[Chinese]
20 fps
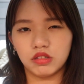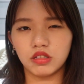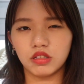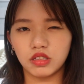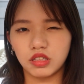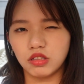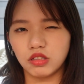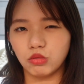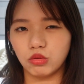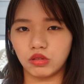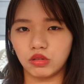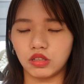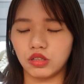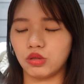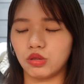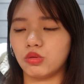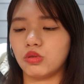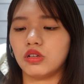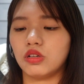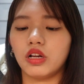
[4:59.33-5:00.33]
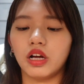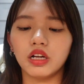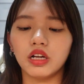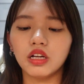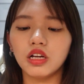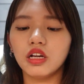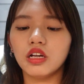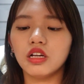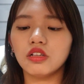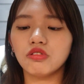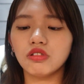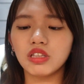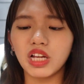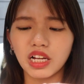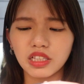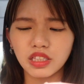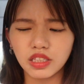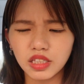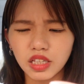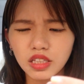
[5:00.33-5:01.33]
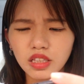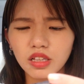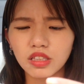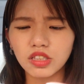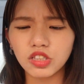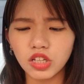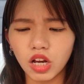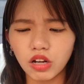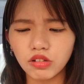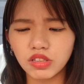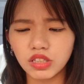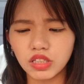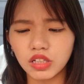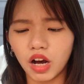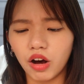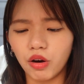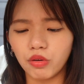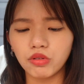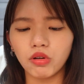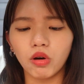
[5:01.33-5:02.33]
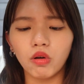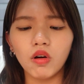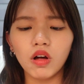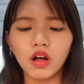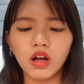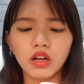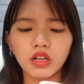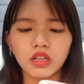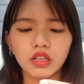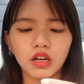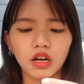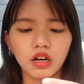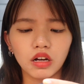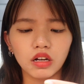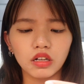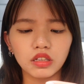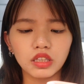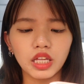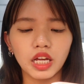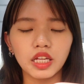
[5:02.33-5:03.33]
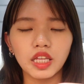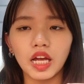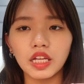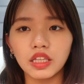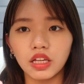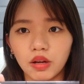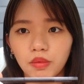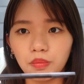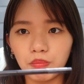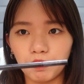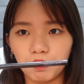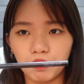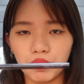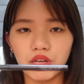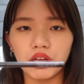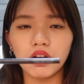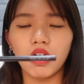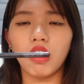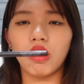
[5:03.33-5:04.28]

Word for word: 四五支回来。就它真的超级好用，呃，但它的 B